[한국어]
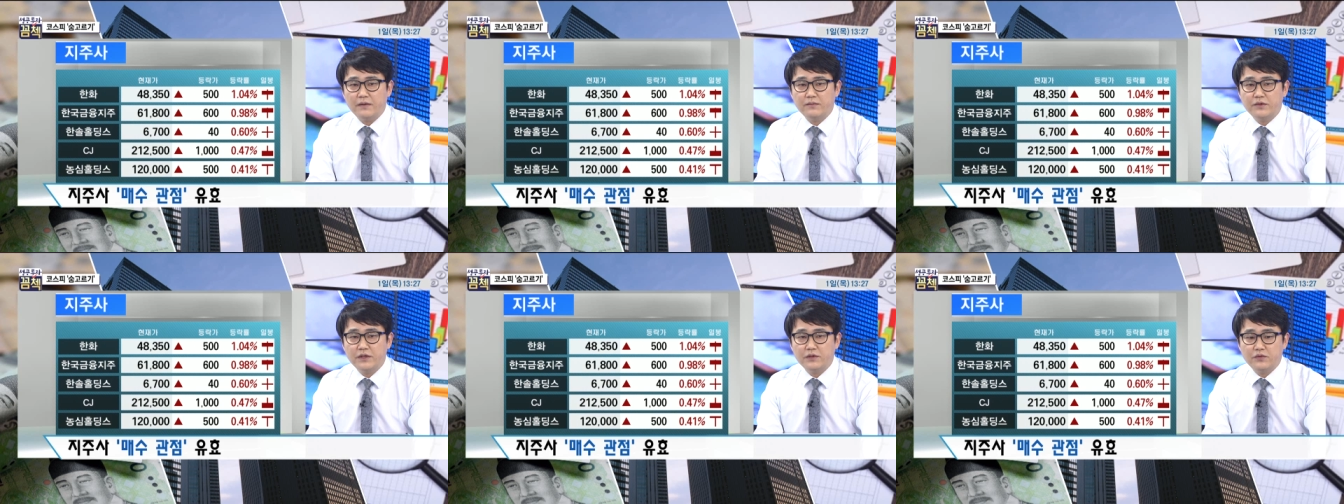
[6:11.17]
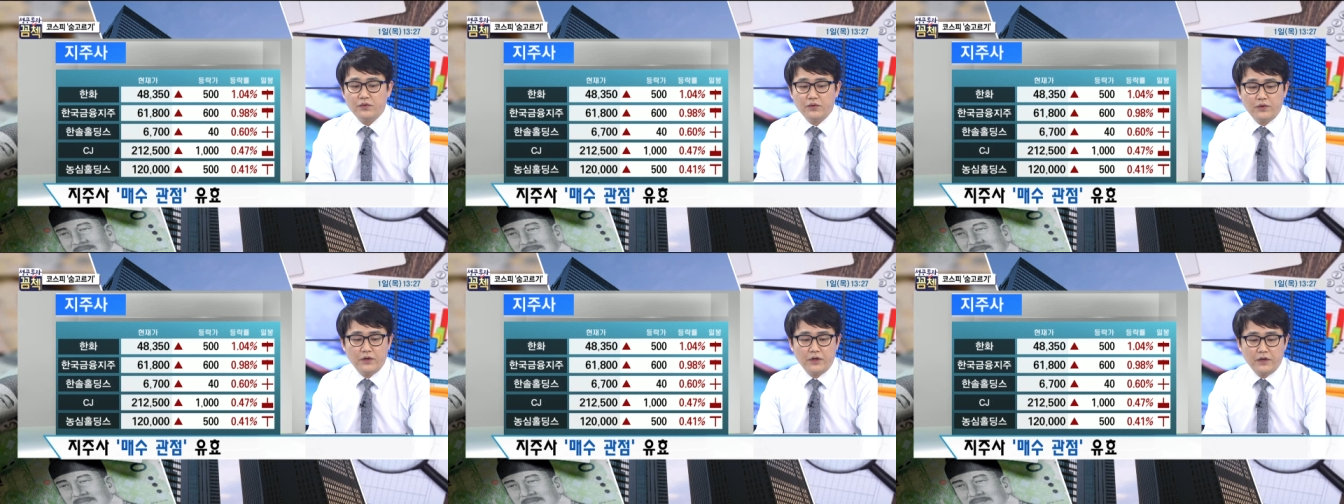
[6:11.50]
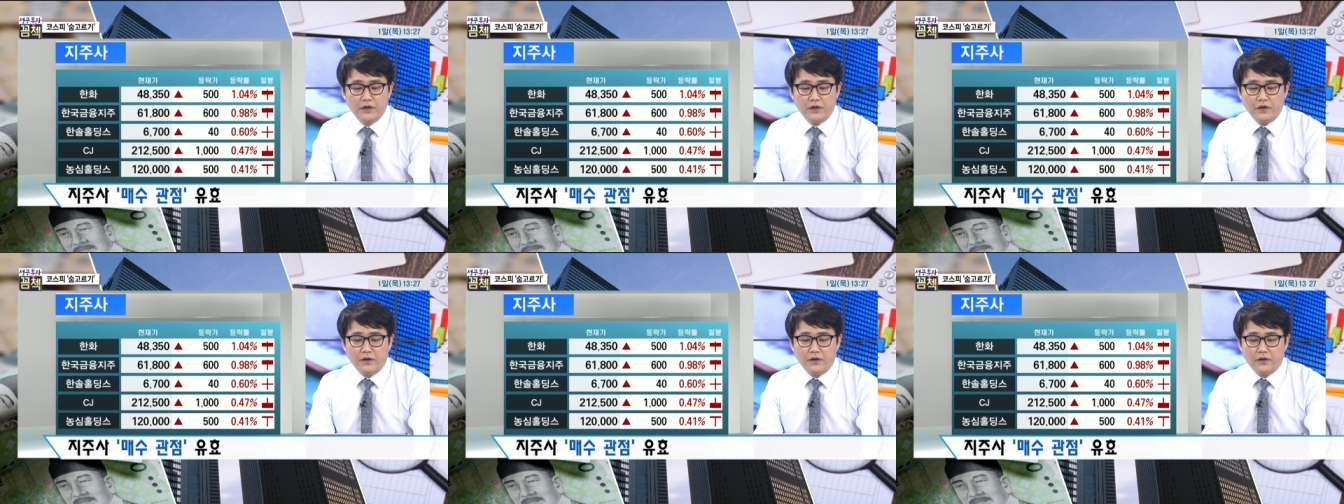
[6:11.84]
아무래도
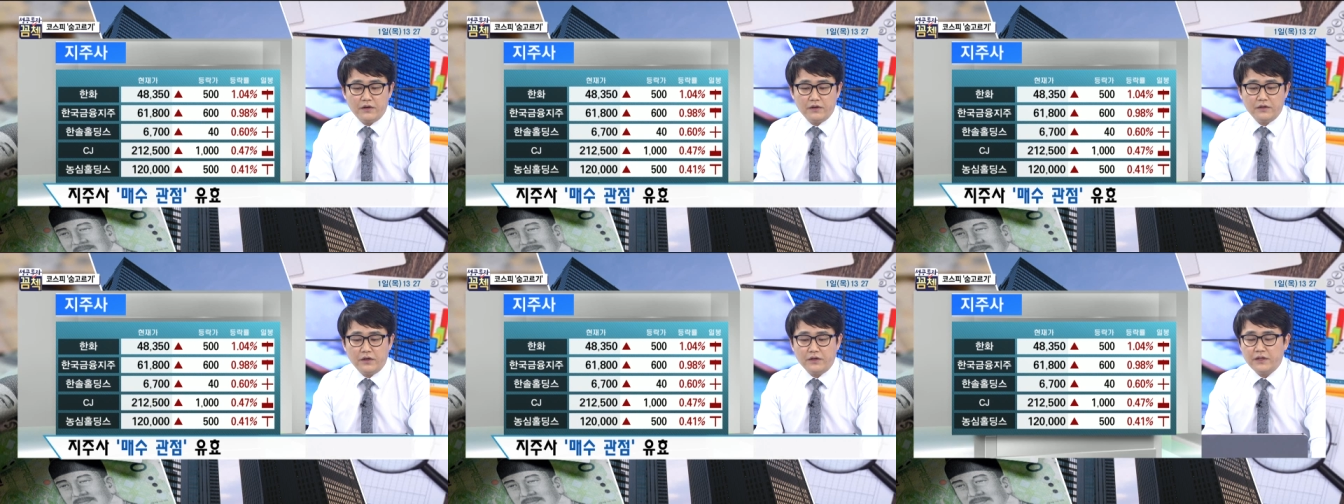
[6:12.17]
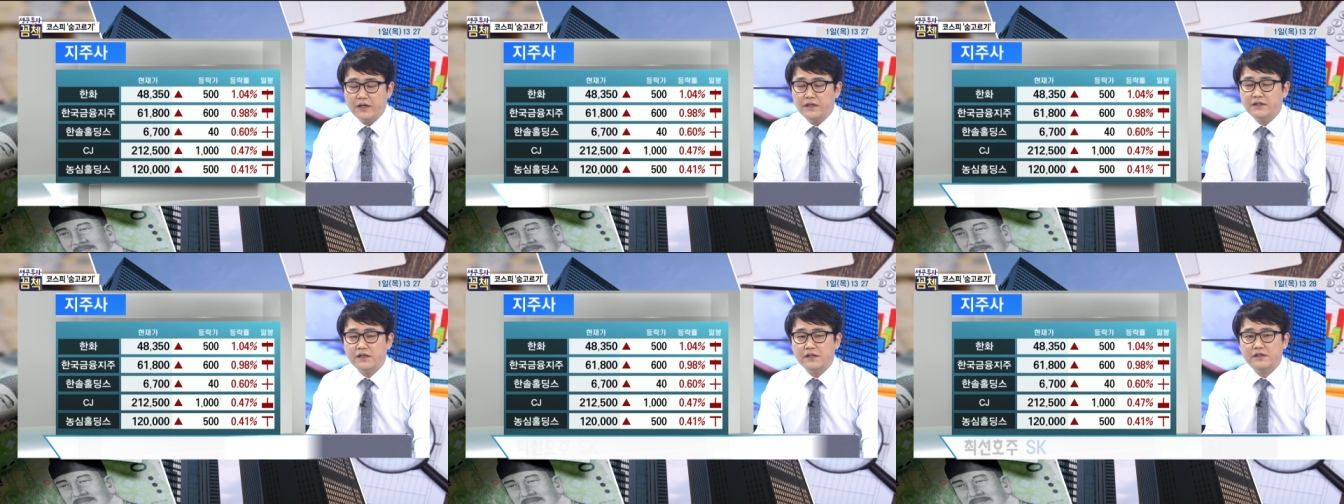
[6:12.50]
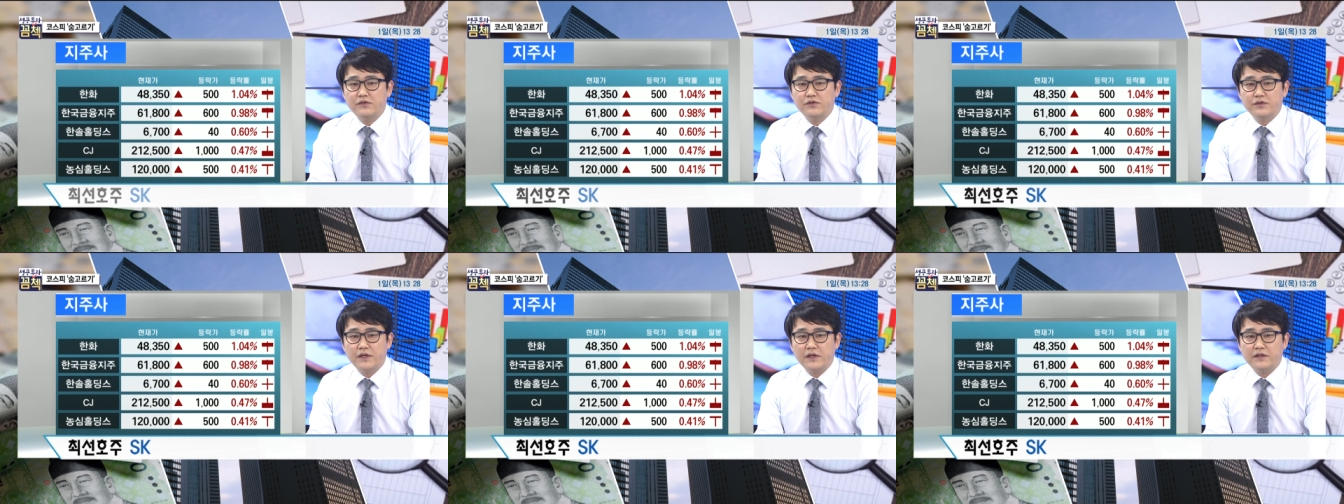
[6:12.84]
어, 여타 이제
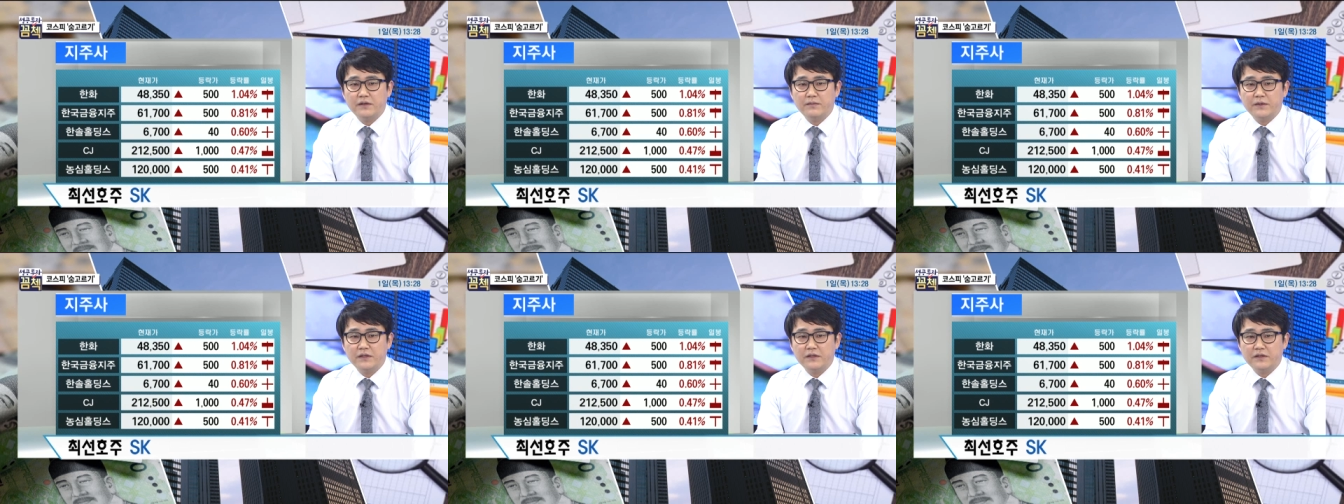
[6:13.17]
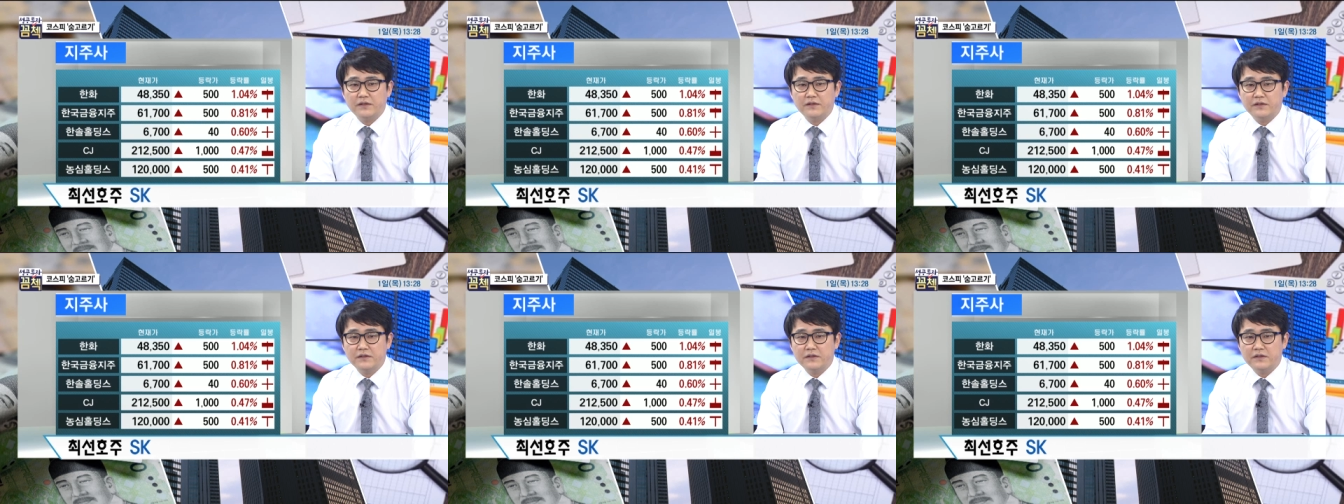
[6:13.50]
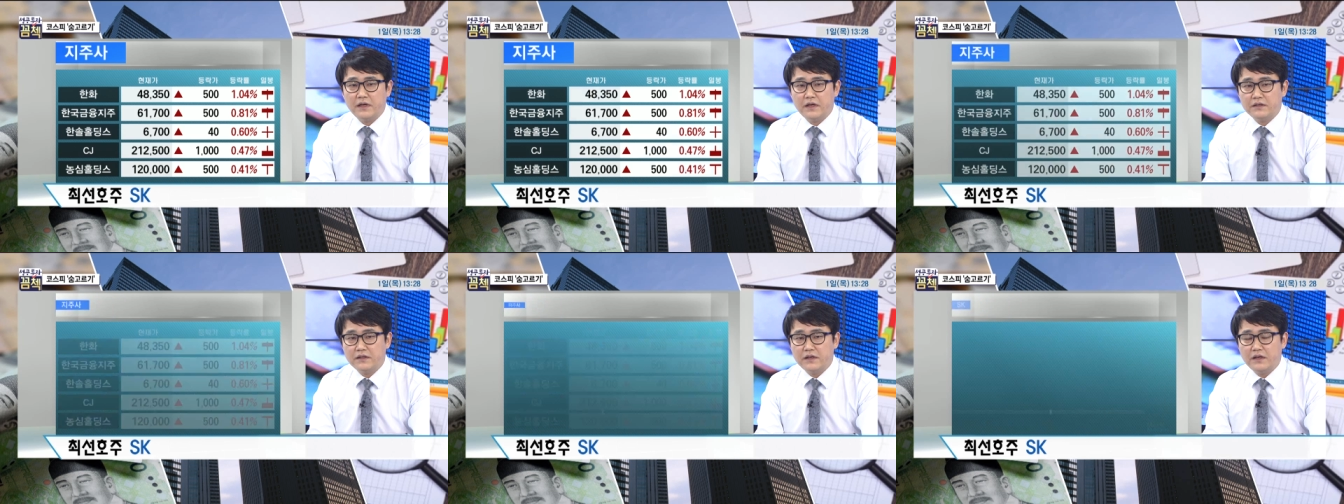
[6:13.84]
지주사 대비해서는 그
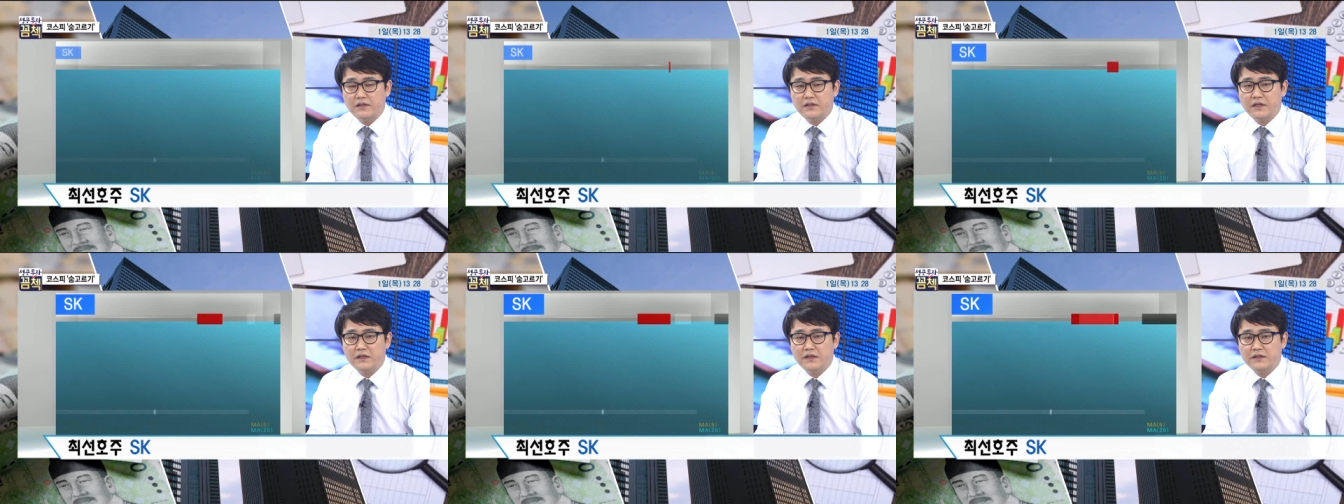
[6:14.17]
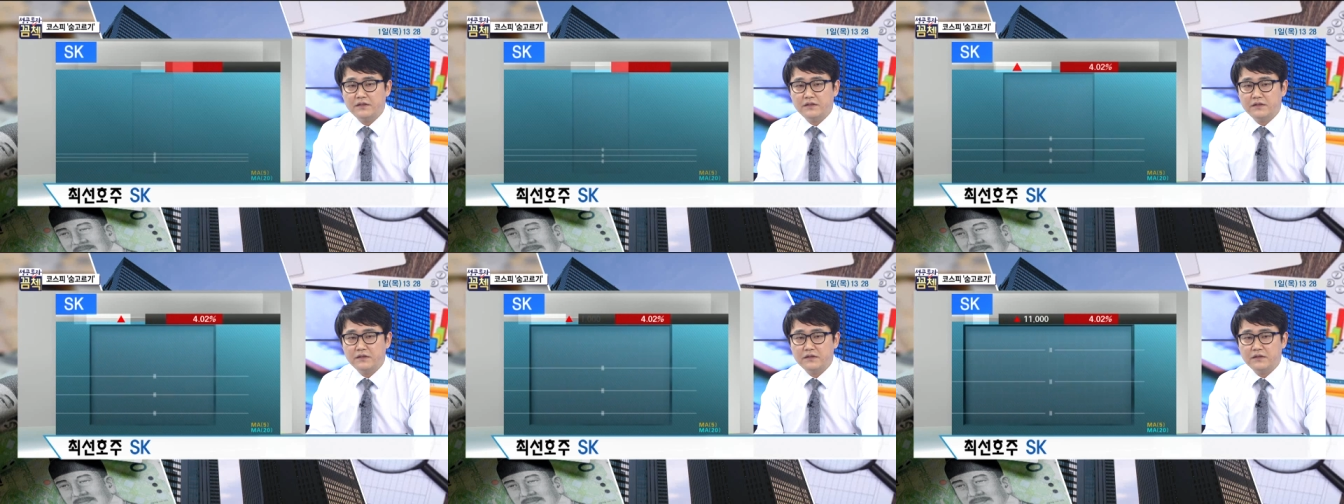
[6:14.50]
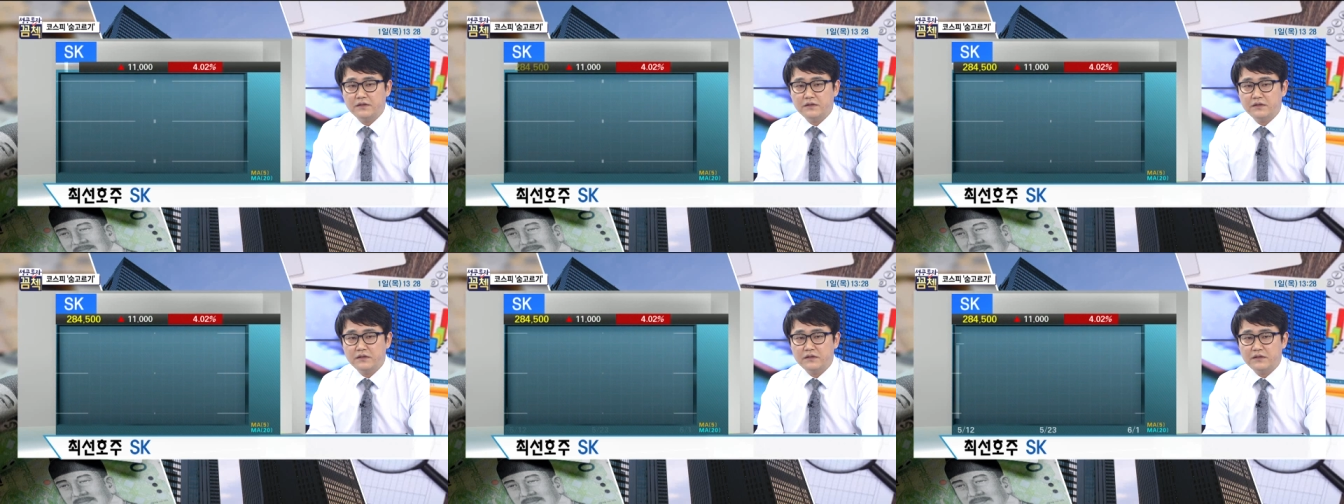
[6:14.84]
SK
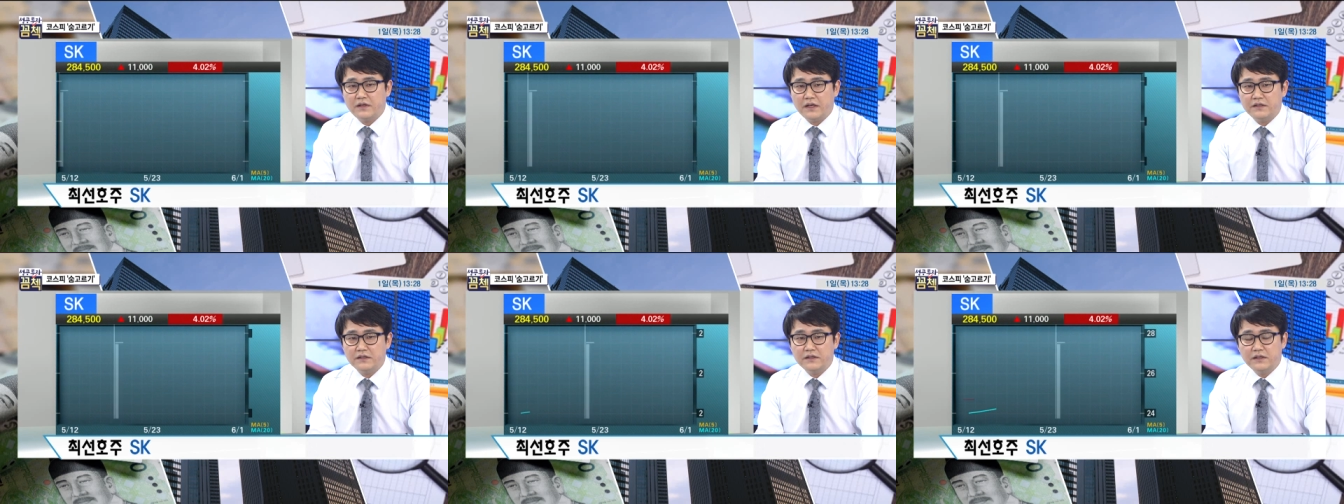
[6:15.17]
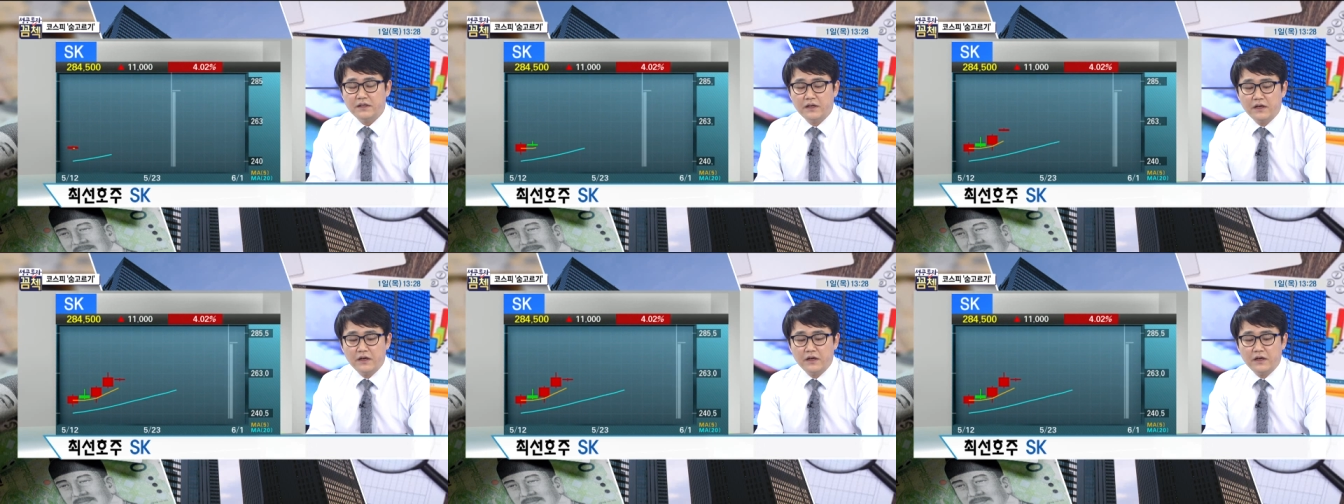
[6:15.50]
E&S라는 n